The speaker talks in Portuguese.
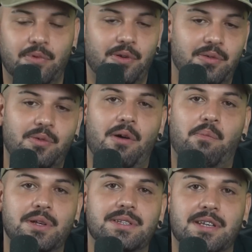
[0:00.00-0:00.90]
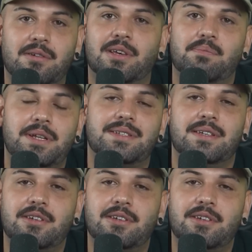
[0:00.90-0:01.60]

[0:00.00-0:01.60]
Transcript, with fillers: numa posição que precisa